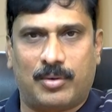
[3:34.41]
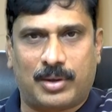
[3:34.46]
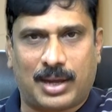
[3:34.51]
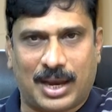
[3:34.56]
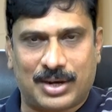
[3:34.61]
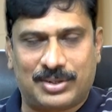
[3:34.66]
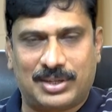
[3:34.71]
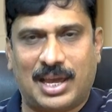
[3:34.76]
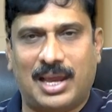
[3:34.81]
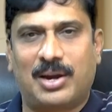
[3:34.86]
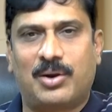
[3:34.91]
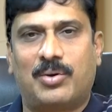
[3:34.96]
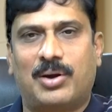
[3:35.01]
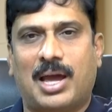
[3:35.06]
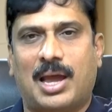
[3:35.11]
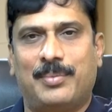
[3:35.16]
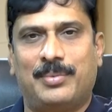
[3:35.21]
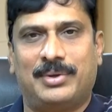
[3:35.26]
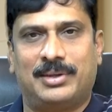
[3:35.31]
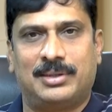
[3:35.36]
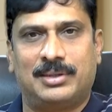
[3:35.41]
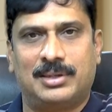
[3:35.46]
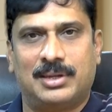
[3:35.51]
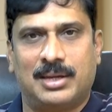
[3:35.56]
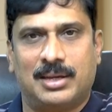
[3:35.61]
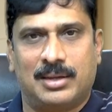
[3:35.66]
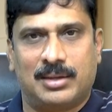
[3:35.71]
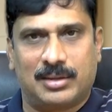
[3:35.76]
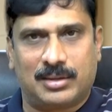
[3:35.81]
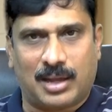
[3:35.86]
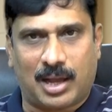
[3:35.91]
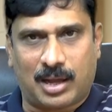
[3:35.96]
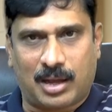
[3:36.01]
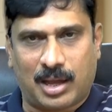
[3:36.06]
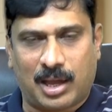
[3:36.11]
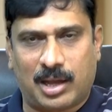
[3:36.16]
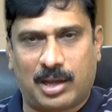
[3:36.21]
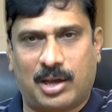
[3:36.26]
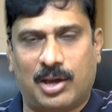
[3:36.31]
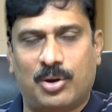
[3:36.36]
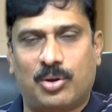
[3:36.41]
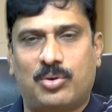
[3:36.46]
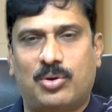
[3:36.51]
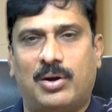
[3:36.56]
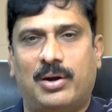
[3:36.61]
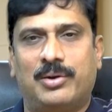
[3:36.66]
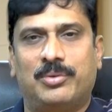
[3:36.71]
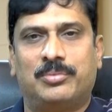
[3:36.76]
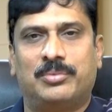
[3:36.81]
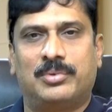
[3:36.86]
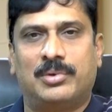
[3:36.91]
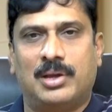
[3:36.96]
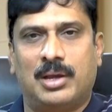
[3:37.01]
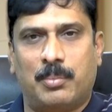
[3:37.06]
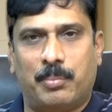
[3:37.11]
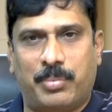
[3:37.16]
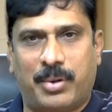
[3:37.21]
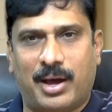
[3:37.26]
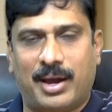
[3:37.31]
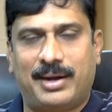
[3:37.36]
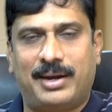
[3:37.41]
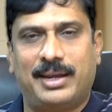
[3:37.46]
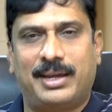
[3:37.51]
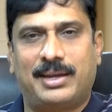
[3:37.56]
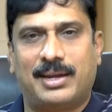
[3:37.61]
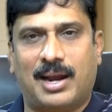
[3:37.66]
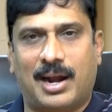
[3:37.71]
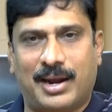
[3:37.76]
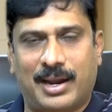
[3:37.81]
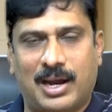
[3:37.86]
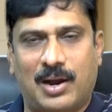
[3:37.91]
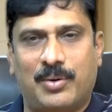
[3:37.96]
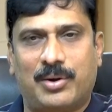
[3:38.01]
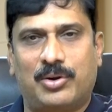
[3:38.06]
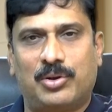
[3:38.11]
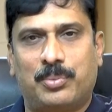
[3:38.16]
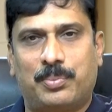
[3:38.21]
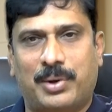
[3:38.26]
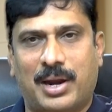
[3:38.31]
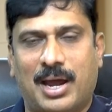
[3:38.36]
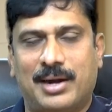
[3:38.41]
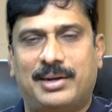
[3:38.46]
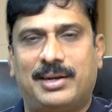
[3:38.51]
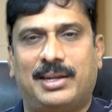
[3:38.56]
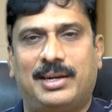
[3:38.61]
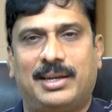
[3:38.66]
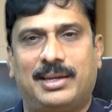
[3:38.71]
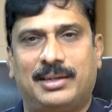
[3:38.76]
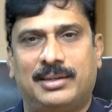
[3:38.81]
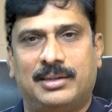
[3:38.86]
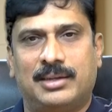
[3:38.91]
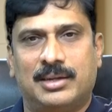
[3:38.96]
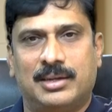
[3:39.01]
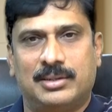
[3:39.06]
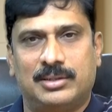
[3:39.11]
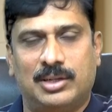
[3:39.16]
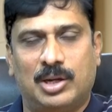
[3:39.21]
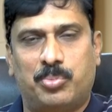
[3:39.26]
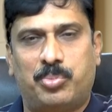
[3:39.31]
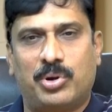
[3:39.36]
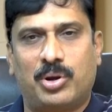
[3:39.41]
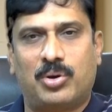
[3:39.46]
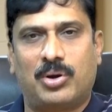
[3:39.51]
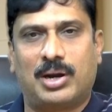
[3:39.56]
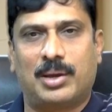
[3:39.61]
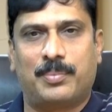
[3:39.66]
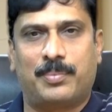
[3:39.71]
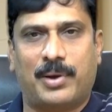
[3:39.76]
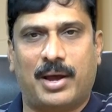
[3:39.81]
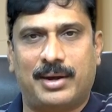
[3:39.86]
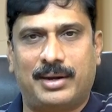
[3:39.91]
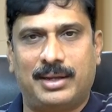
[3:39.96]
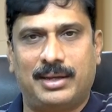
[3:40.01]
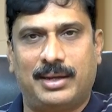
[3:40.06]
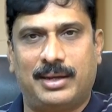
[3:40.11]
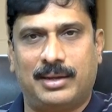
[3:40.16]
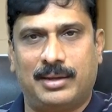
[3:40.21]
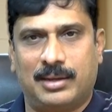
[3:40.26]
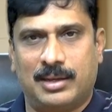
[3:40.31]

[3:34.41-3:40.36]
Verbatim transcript: కష్టాన్ని కూడా ఆమె కనుక్కోవడం పార్టీకి అండగా ఉండడం పార్టీని ఎప్పుడు కూడా పార్టీ